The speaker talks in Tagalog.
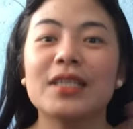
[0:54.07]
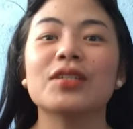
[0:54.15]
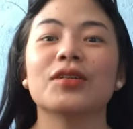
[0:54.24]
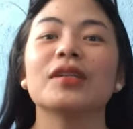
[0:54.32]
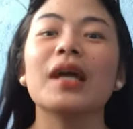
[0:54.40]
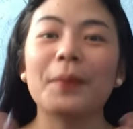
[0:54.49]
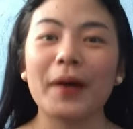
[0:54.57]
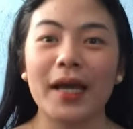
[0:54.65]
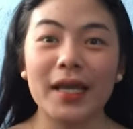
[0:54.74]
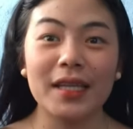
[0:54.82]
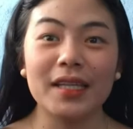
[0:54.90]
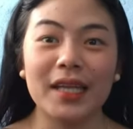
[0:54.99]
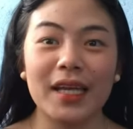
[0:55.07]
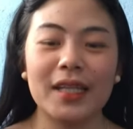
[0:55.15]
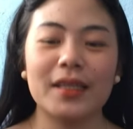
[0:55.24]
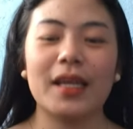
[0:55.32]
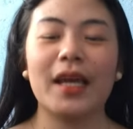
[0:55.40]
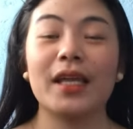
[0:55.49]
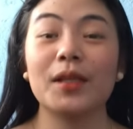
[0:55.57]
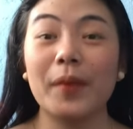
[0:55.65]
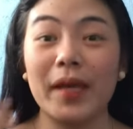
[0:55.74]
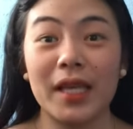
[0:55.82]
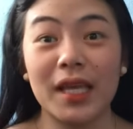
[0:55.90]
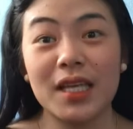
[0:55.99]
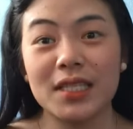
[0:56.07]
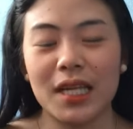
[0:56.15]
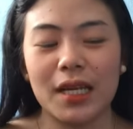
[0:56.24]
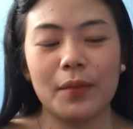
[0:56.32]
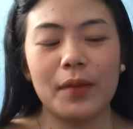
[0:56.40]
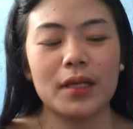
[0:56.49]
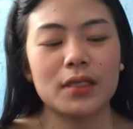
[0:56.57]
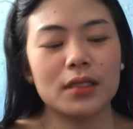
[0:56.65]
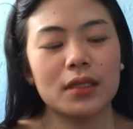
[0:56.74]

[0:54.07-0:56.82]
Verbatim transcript: So, napakainit and maingay sa labas.